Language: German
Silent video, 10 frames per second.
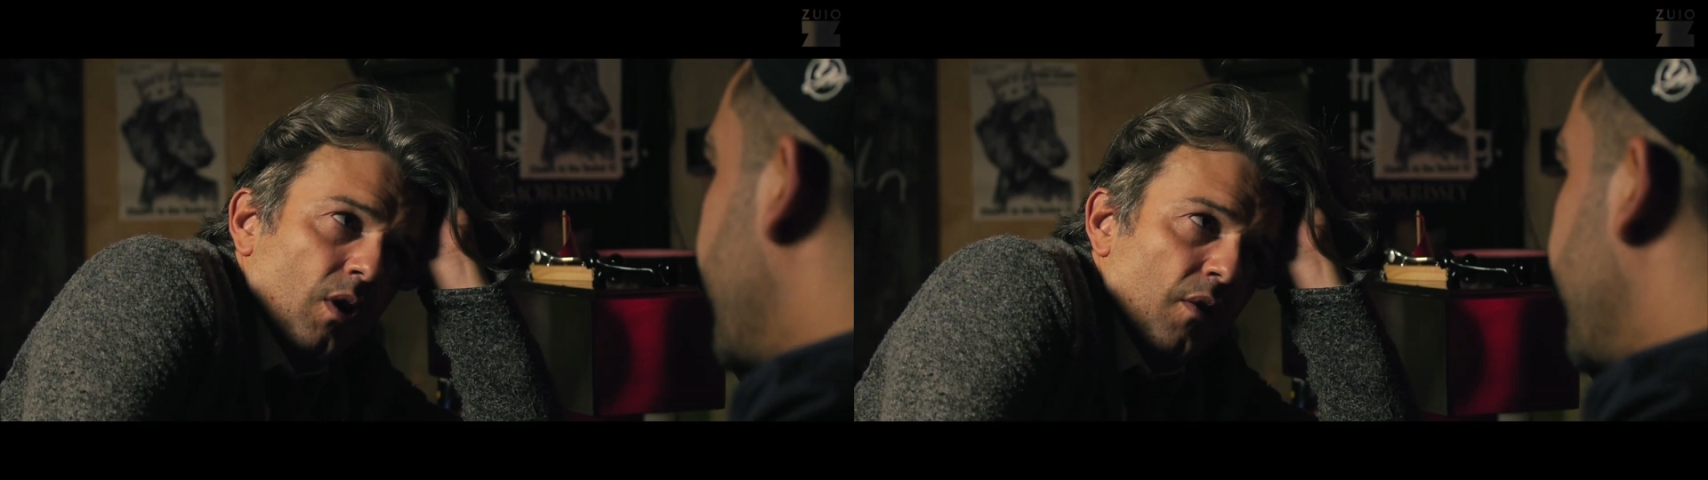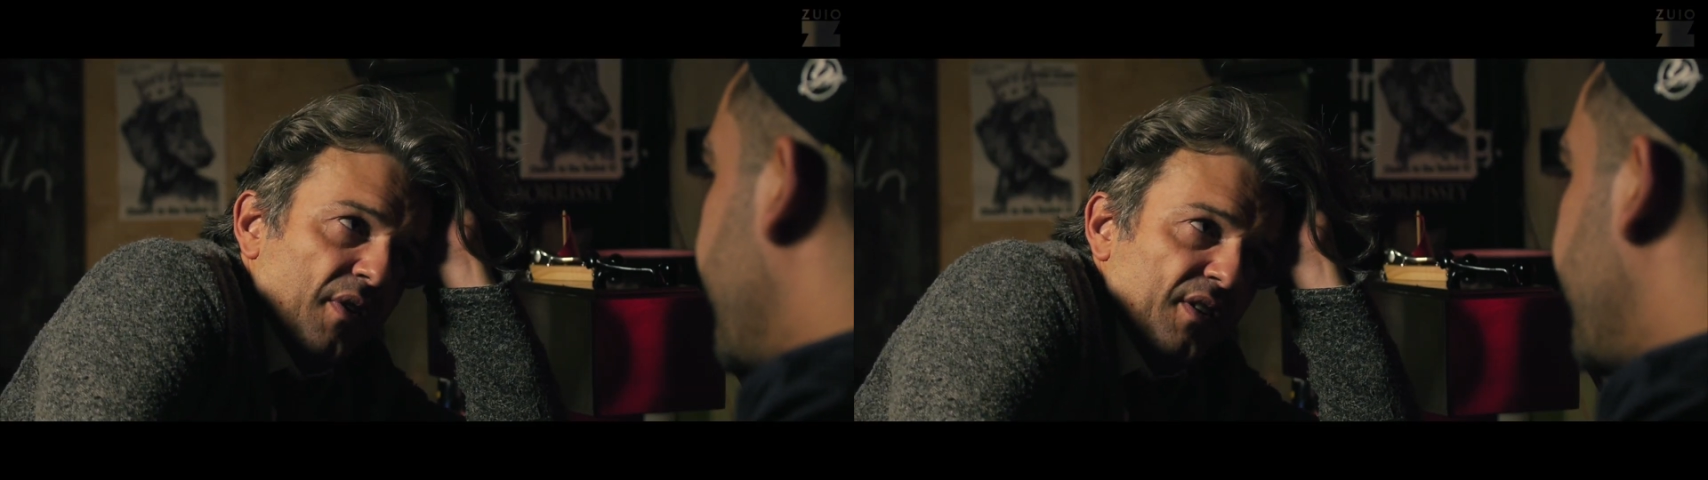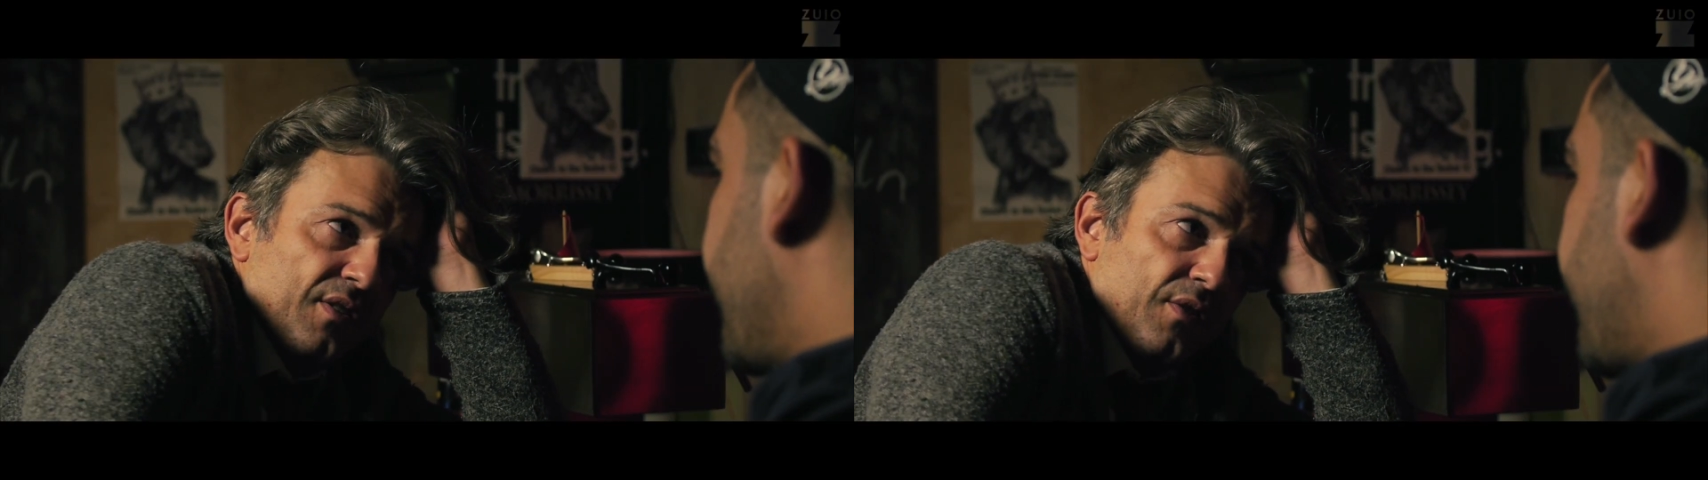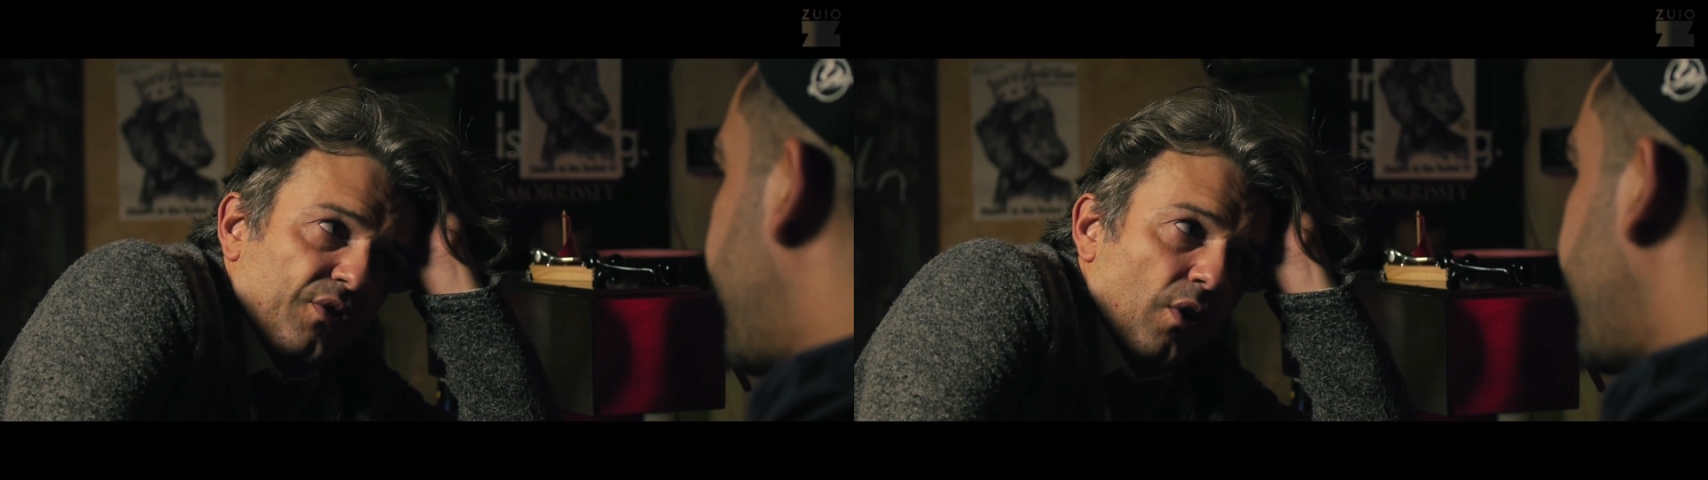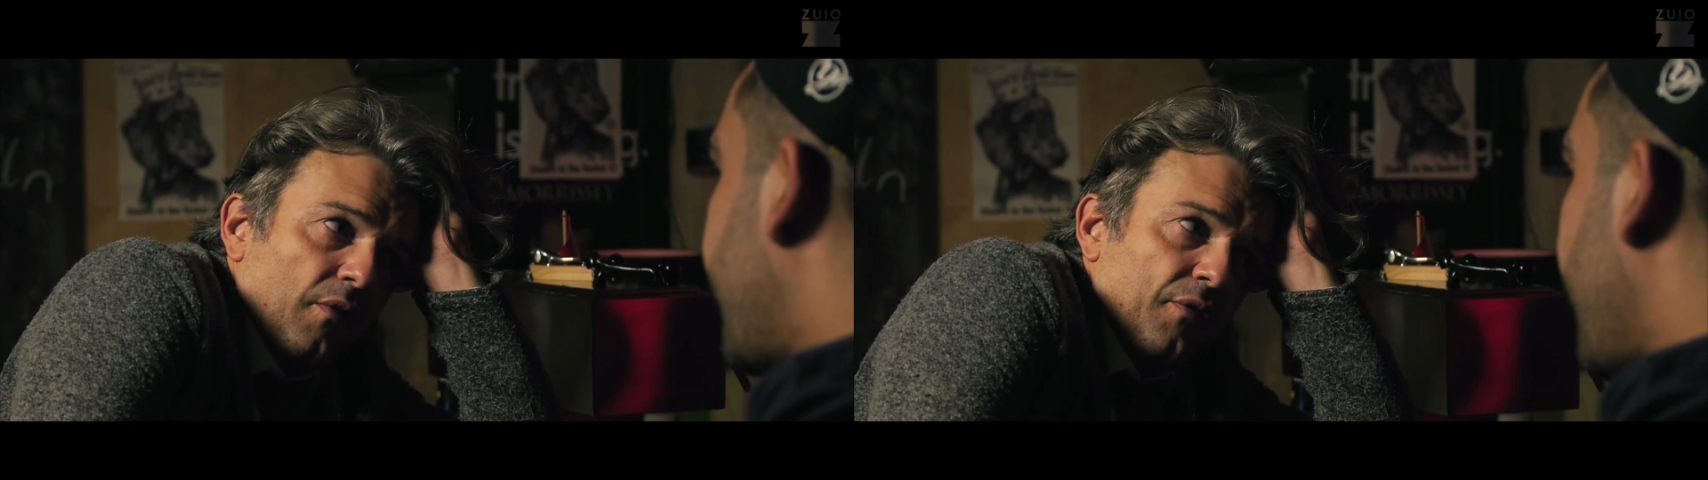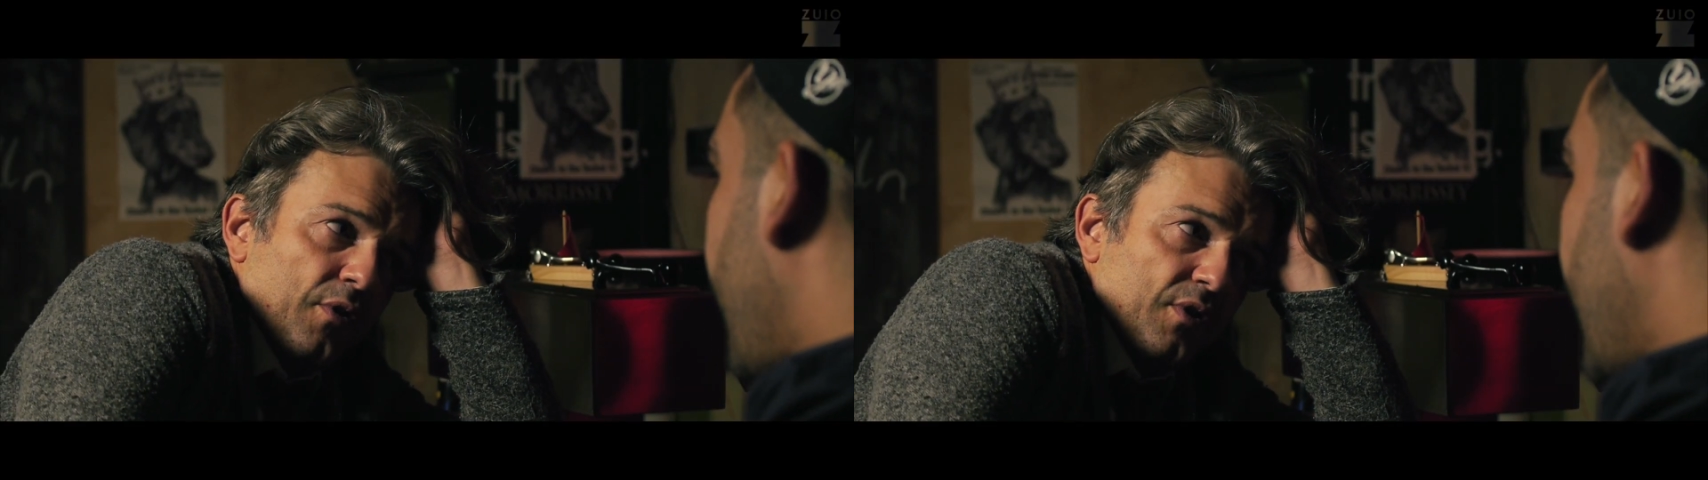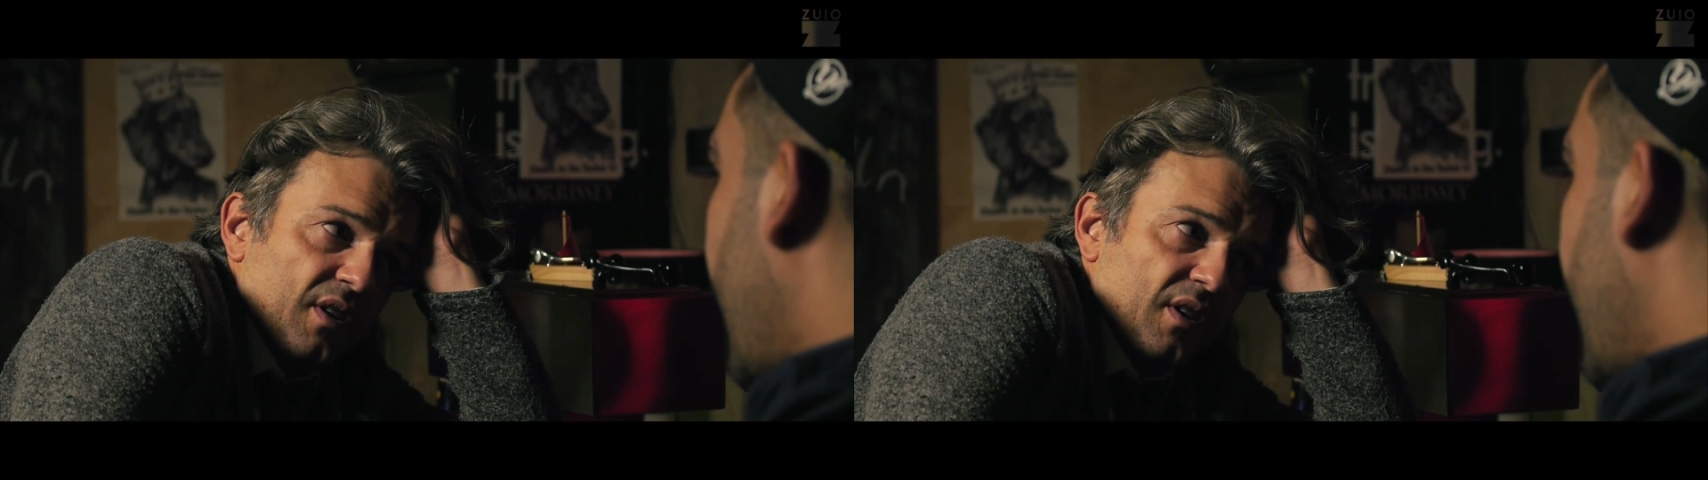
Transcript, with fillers: Auf welchen Song von